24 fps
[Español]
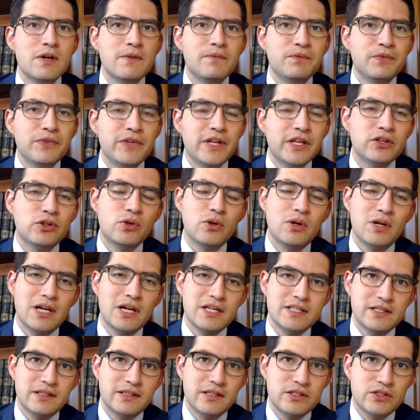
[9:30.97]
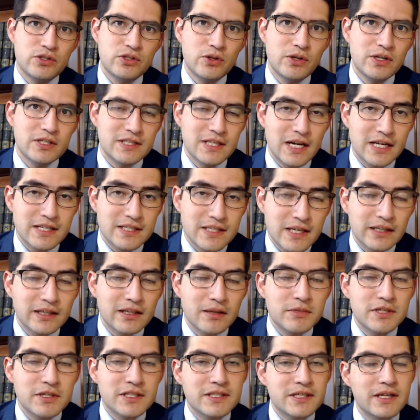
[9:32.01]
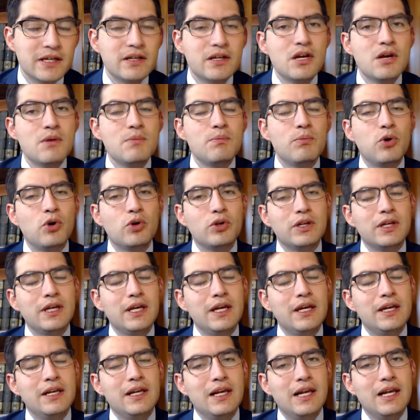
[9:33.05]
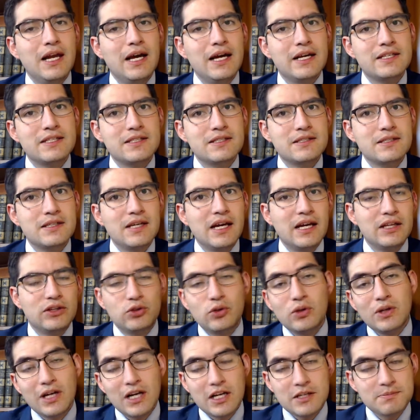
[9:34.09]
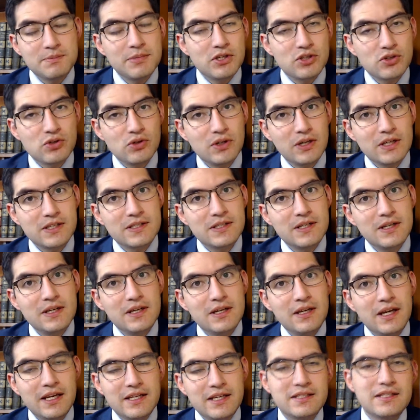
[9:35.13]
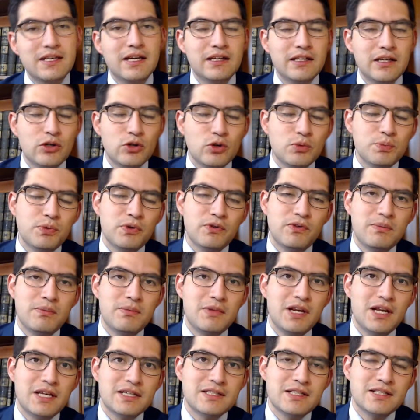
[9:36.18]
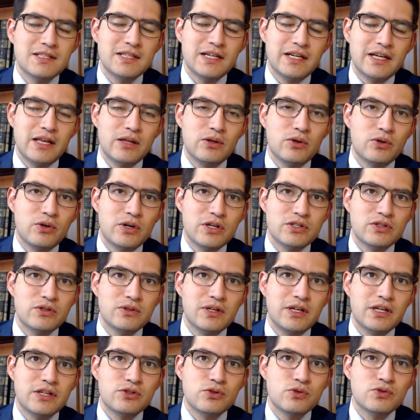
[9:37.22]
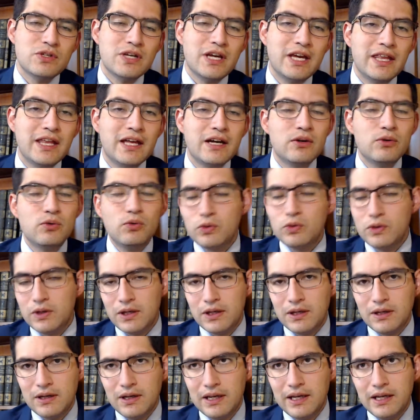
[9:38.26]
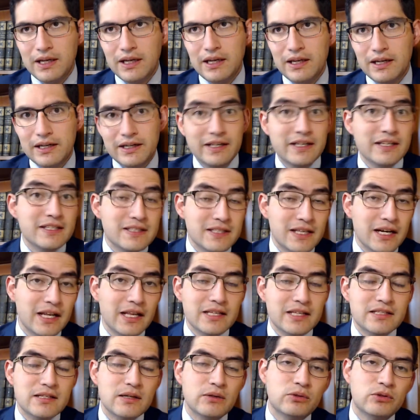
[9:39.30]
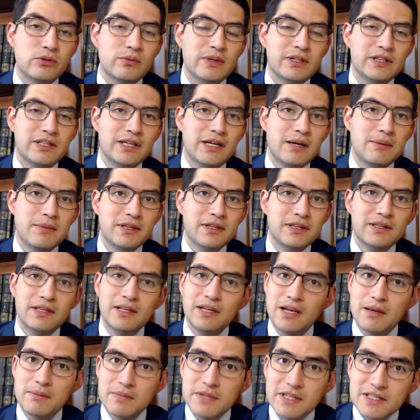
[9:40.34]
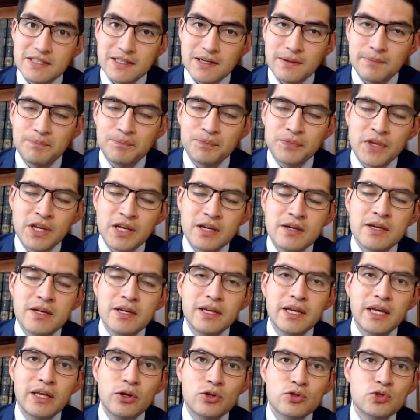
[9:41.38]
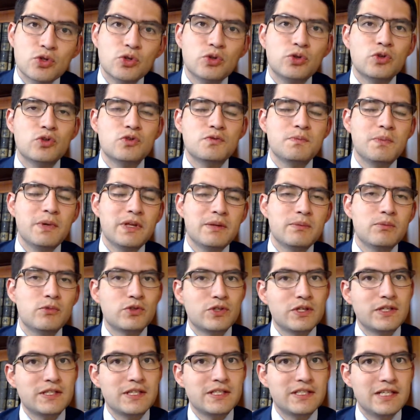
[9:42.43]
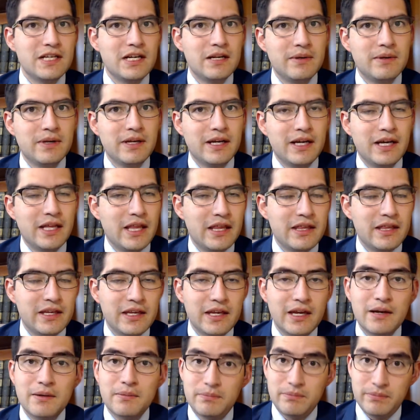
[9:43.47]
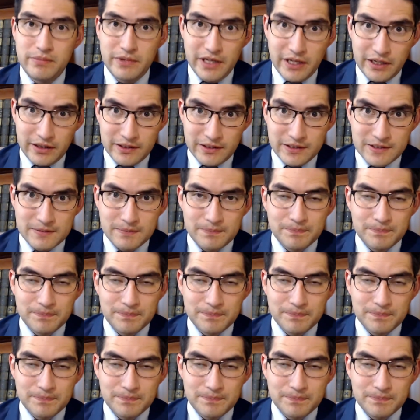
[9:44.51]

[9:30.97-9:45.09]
dentro de las intenciones de la Santa Misa, porque las, a todas las personas que están en el grupo de familias del Sagrado Corazón de Jesús quedan eh, registradas automáticamente en la misa que nosotros pedimos que se celebre cada día viernes.